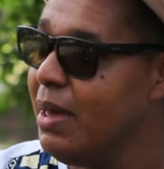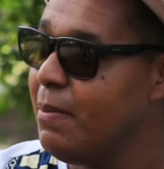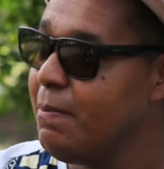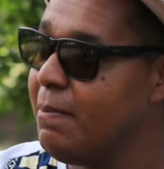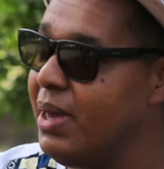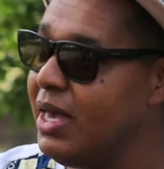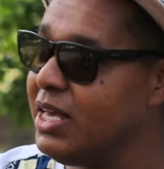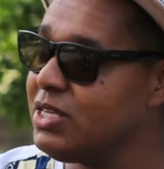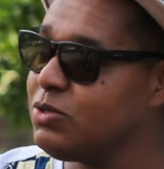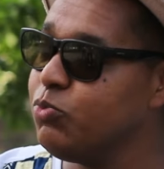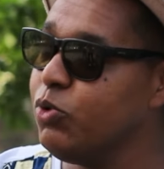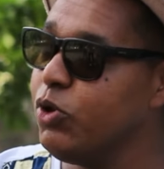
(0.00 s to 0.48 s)

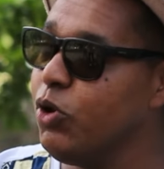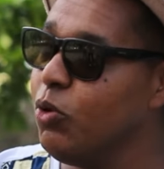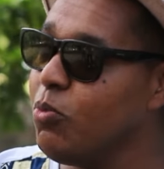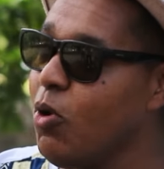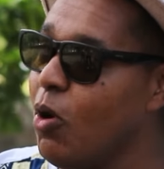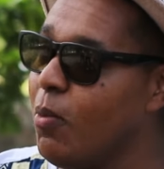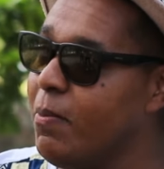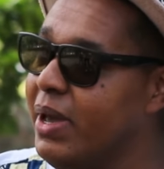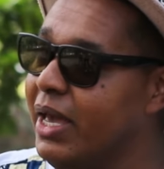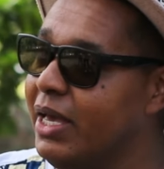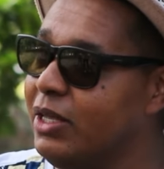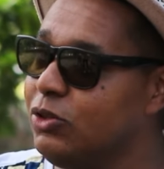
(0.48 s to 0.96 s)
mesmo em um
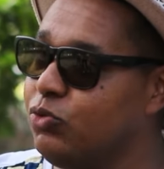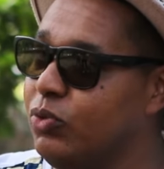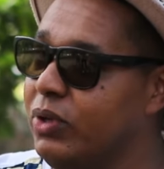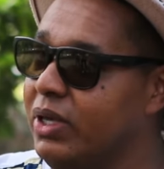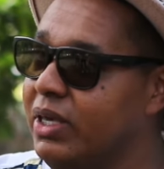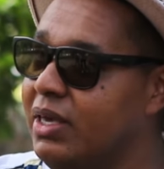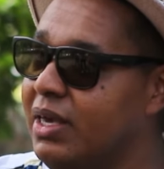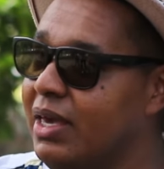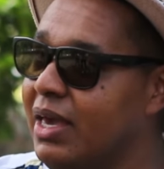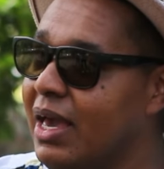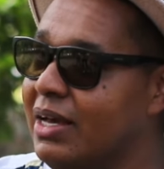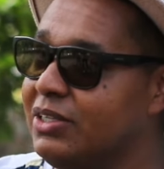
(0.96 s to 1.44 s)
momento
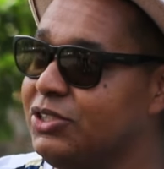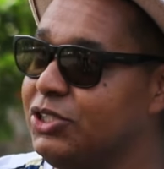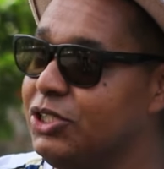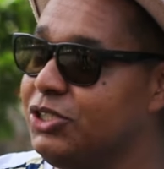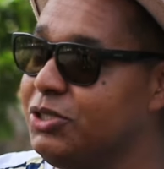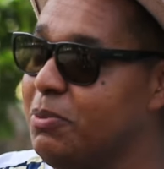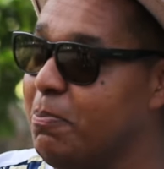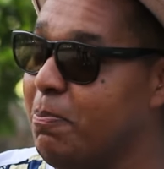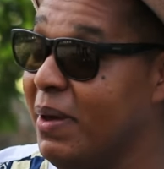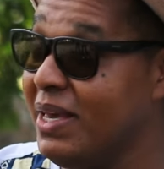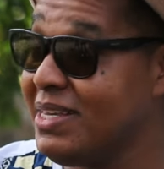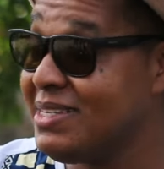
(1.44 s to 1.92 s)
em que a
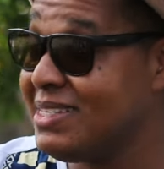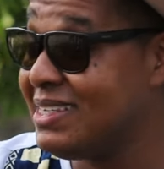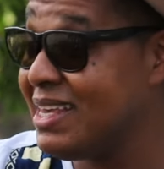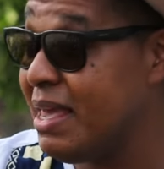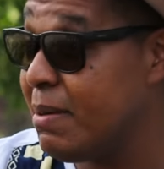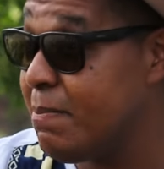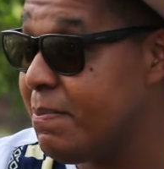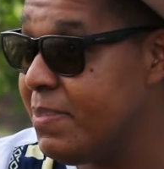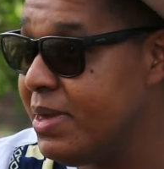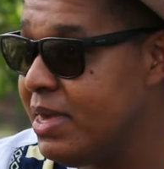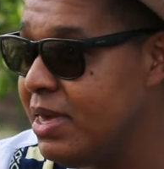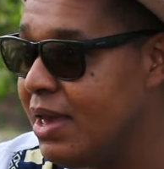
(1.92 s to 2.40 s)
gente
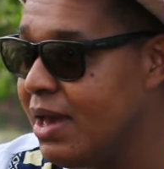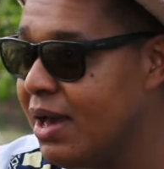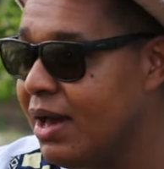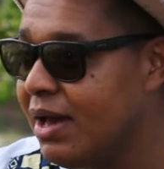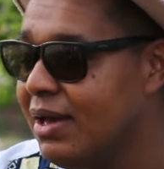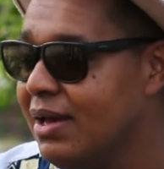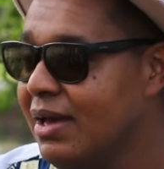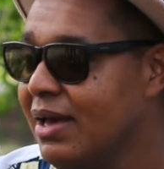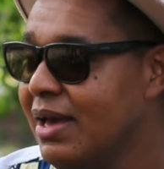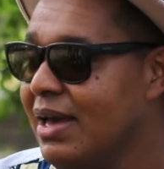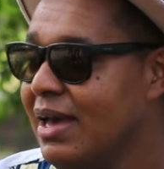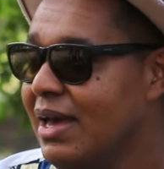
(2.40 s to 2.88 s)
percebia